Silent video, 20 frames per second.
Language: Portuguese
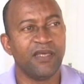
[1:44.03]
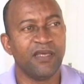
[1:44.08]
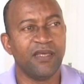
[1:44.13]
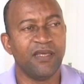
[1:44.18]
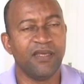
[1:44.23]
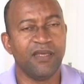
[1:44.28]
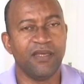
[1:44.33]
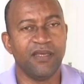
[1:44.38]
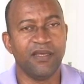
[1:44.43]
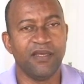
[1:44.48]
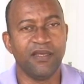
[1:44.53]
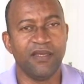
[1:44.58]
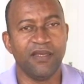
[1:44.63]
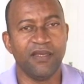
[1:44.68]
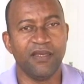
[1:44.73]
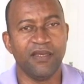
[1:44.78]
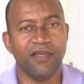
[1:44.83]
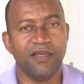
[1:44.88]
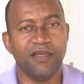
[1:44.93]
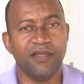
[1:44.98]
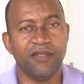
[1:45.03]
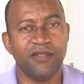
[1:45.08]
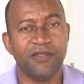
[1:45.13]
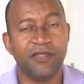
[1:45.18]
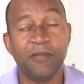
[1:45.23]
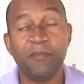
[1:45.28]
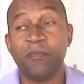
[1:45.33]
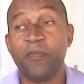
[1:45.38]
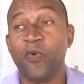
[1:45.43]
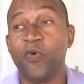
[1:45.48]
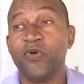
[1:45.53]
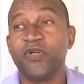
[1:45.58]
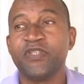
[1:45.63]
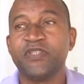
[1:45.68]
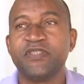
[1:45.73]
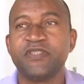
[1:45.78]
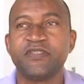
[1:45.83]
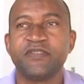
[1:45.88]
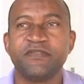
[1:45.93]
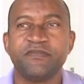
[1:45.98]
É,
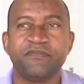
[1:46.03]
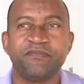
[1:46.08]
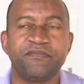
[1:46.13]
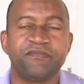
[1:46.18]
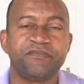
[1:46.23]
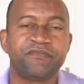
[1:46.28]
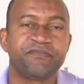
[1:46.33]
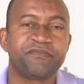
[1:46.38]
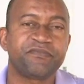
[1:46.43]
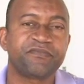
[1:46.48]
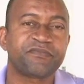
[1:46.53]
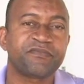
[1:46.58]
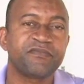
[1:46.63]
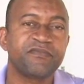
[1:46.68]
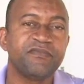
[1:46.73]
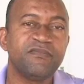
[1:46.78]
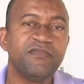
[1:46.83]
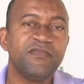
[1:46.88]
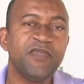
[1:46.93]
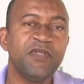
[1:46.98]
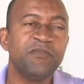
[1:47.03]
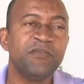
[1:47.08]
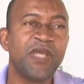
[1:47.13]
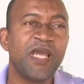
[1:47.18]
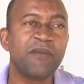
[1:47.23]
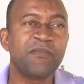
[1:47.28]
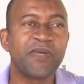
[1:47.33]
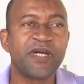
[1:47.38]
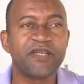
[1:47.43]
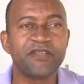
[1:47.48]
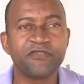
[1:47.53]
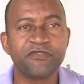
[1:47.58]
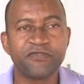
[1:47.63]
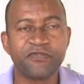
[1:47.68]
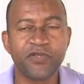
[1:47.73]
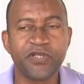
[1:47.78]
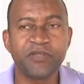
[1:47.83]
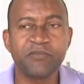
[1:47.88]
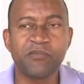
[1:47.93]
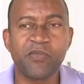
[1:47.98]
depois minha mãe
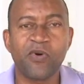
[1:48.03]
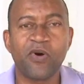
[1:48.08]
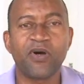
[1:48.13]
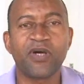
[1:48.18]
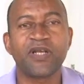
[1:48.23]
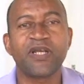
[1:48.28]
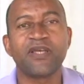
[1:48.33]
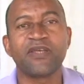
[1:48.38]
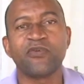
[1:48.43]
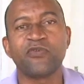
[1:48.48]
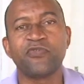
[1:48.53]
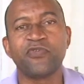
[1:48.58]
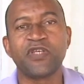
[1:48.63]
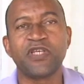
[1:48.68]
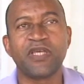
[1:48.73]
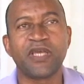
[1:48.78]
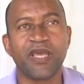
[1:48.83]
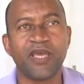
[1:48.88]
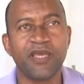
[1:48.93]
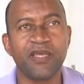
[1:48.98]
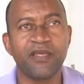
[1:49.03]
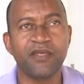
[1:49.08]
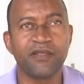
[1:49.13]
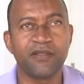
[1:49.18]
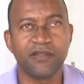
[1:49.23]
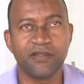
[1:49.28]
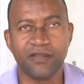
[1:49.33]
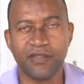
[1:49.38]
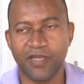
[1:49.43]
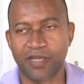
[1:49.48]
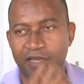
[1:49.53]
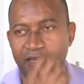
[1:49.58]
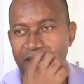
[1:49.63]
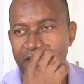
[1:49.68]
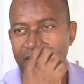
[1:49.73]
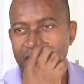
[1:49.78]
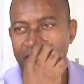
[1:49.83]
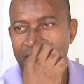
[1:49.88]
foi embora, eu fiquei, né?